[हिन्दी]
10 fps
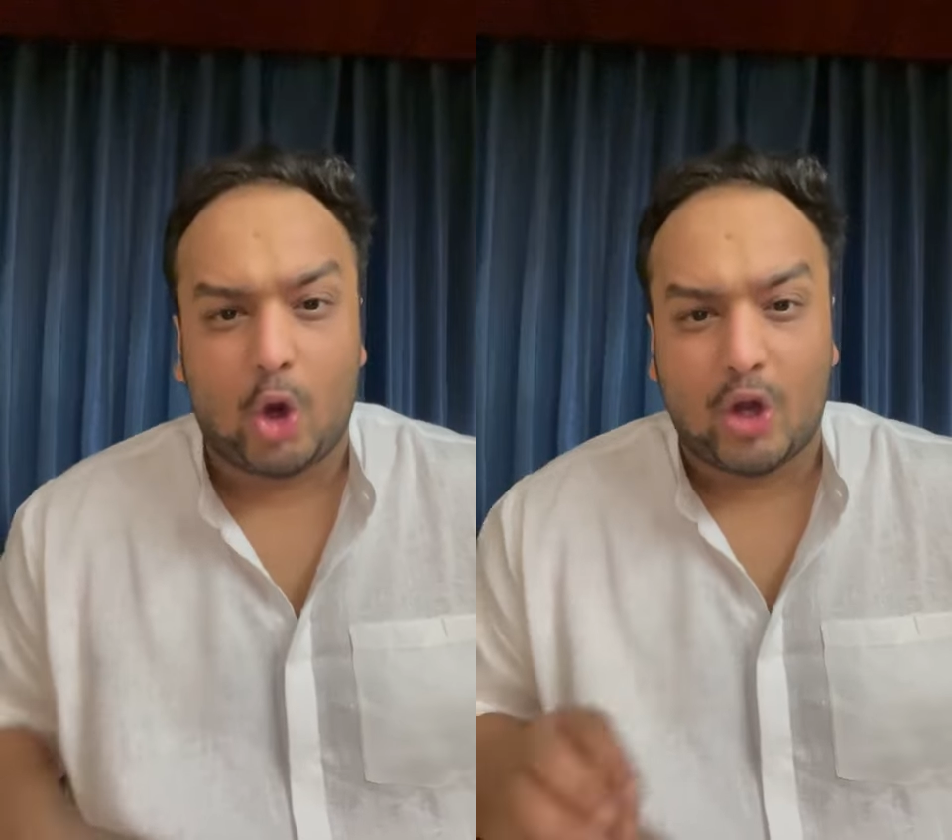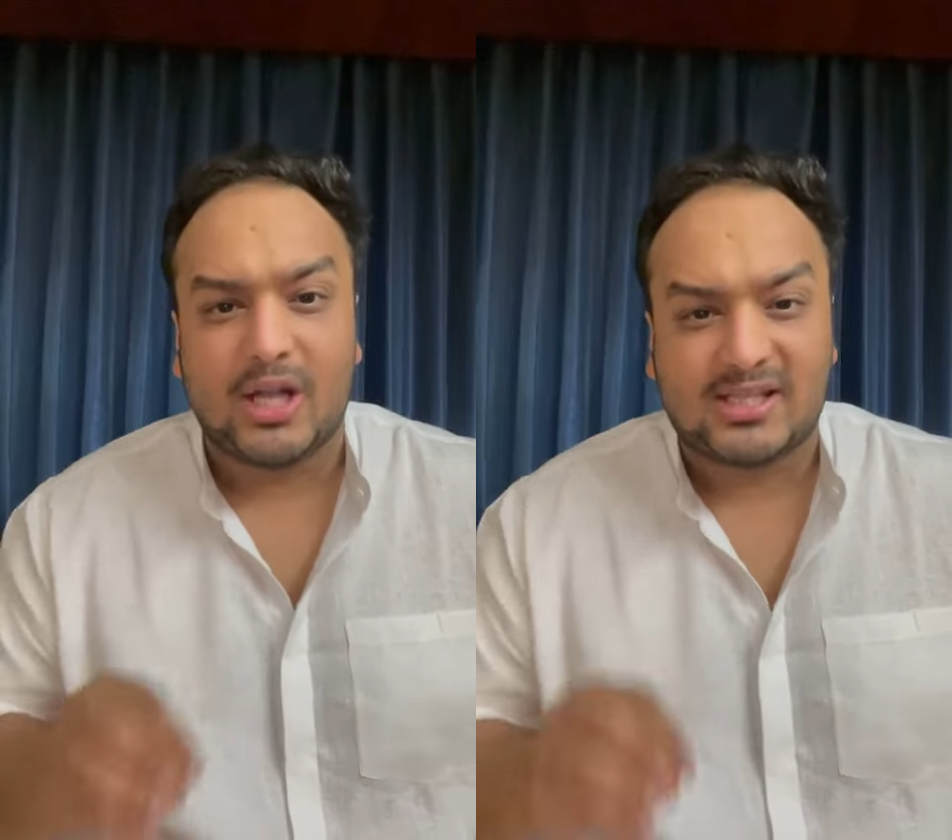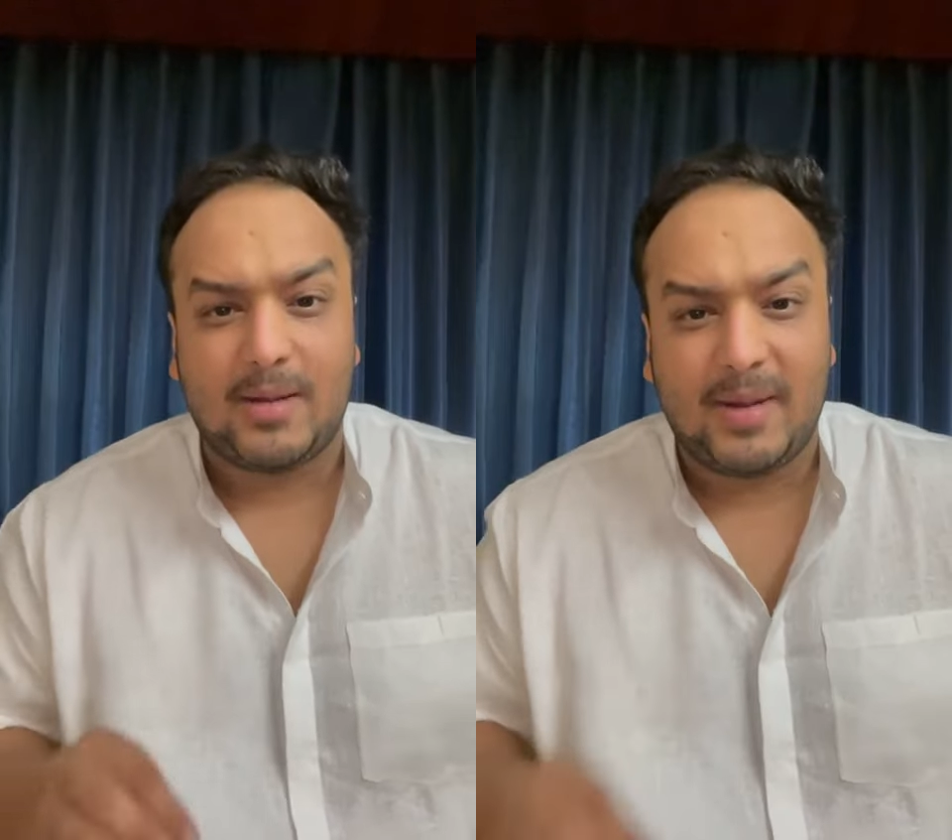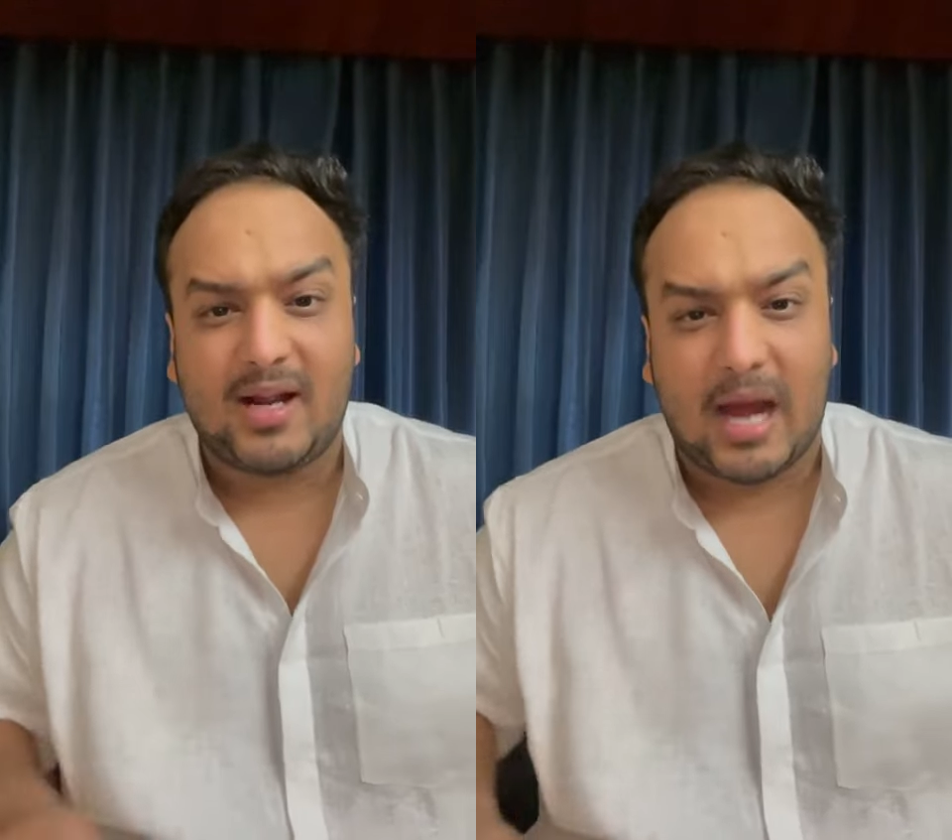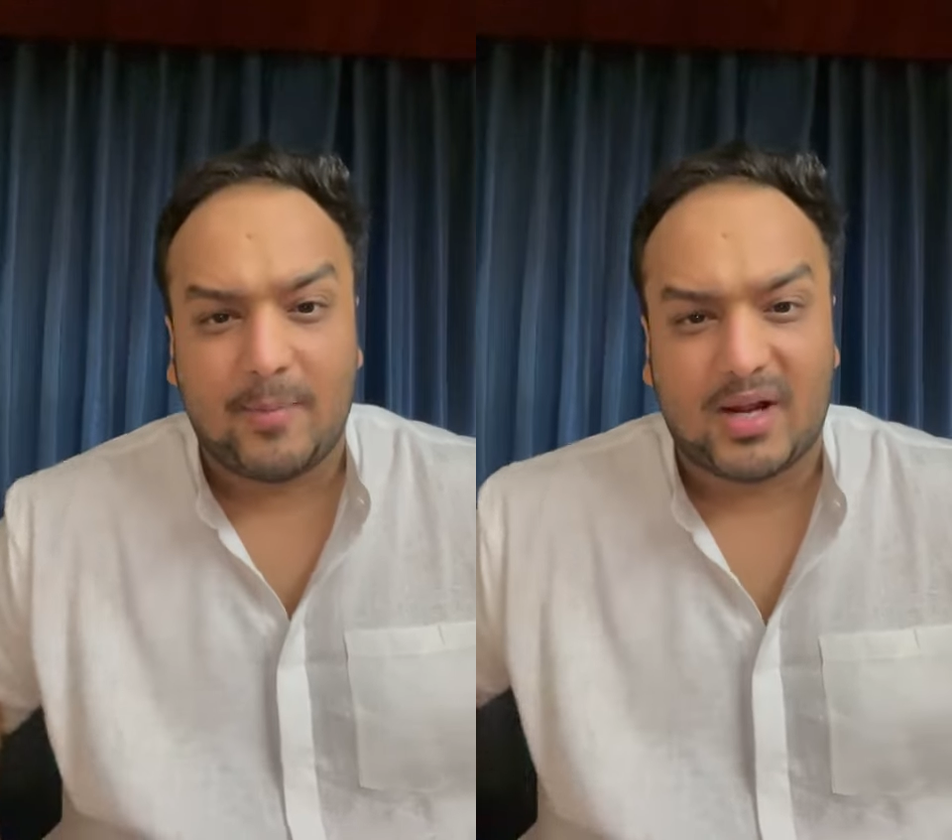कौन असल में
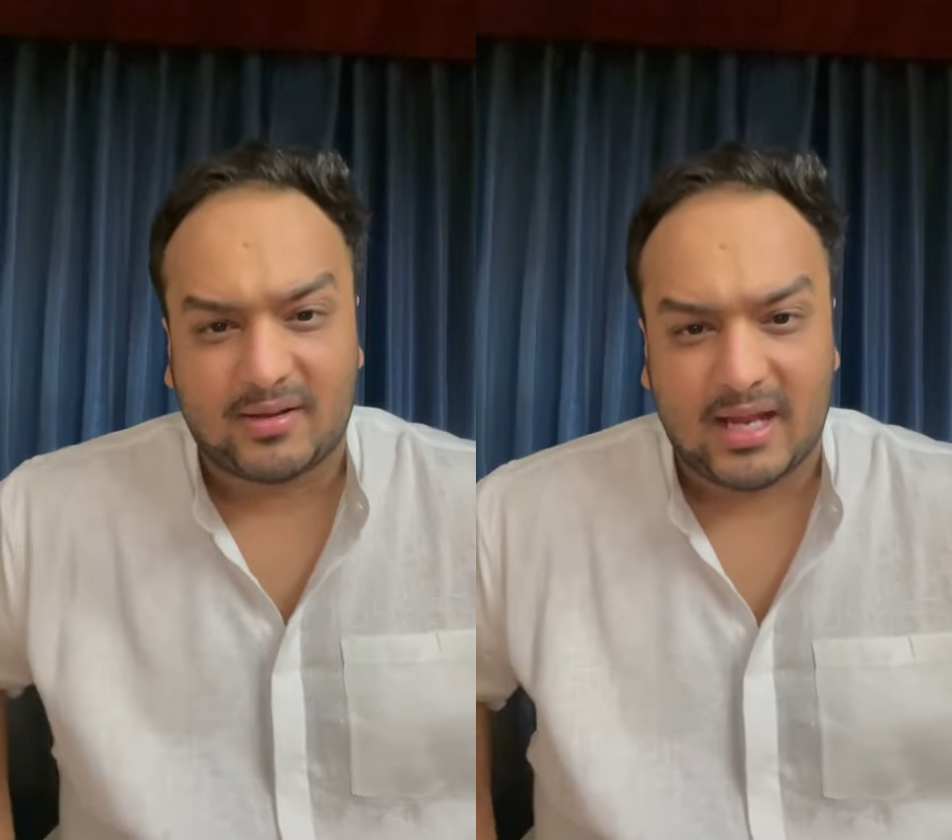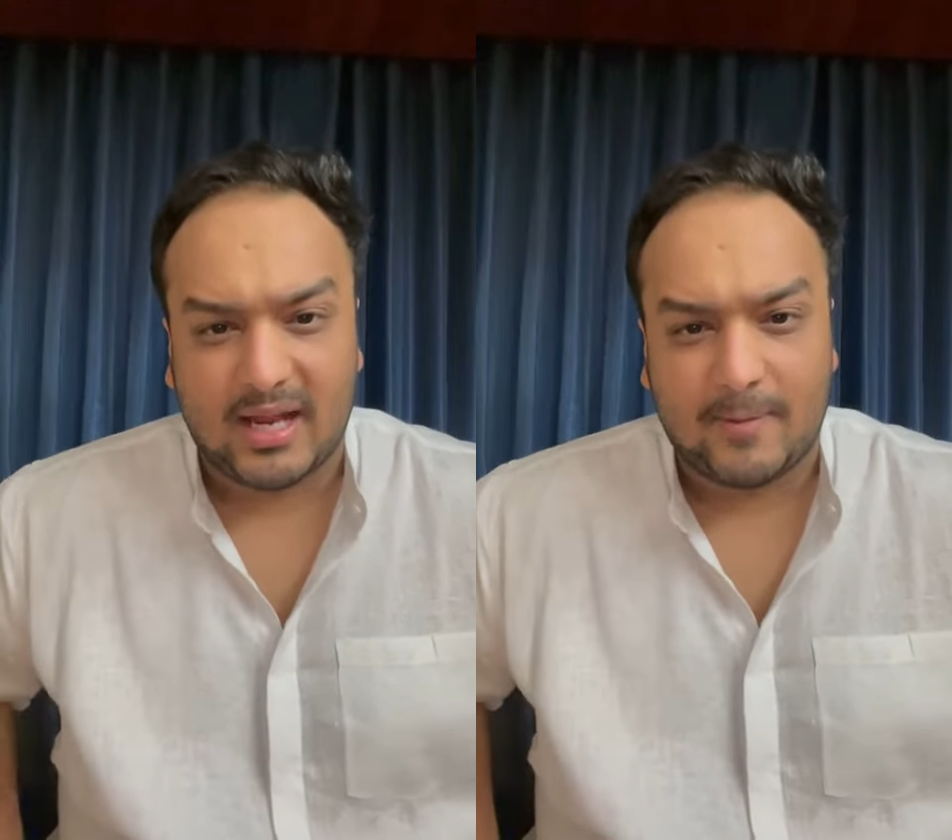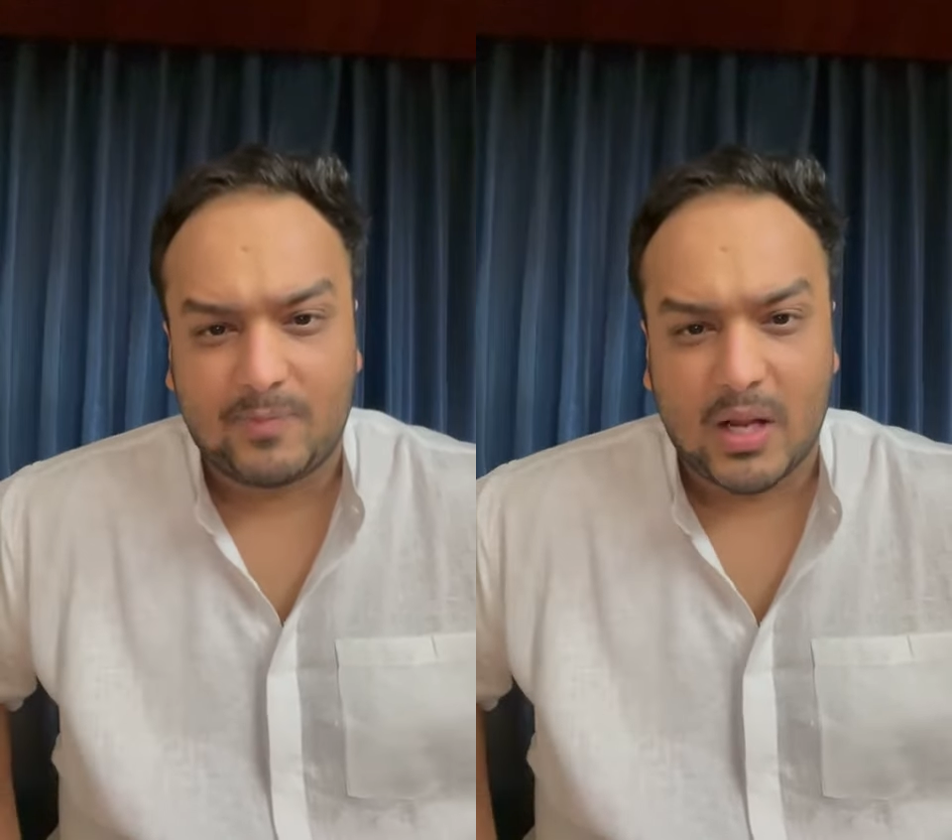काम करता है